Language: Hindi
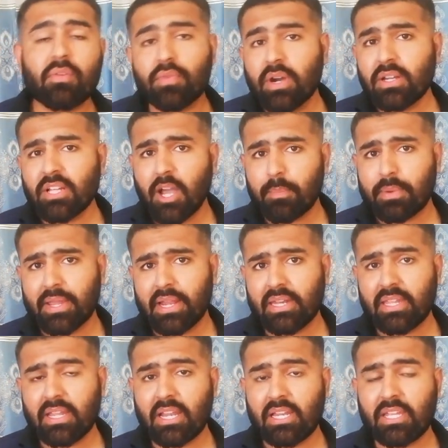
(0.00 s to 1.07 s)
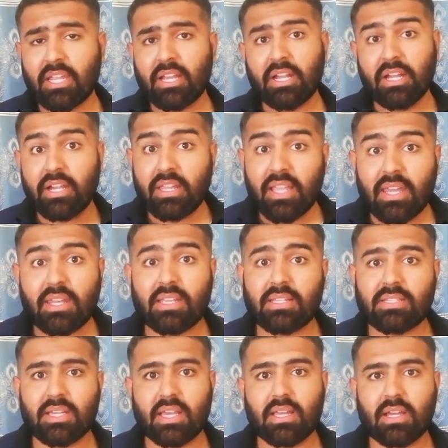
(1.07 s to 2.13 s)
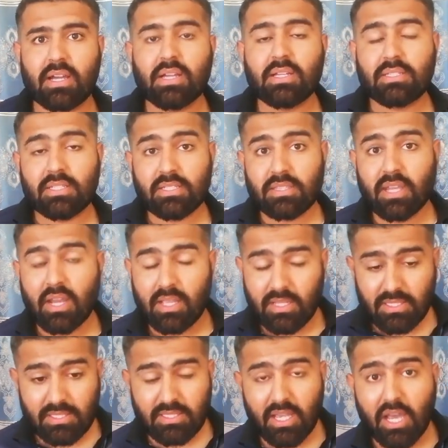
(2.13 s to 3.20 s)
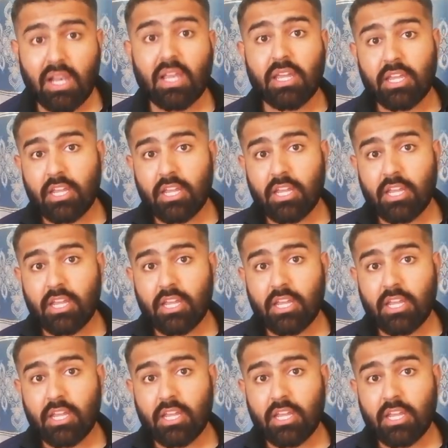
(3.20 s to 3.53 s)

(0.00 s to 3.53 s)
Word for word: वर्ल्ड कप खेलने के लिए इंडिया नहीं जाएगा जिस तरह इस साल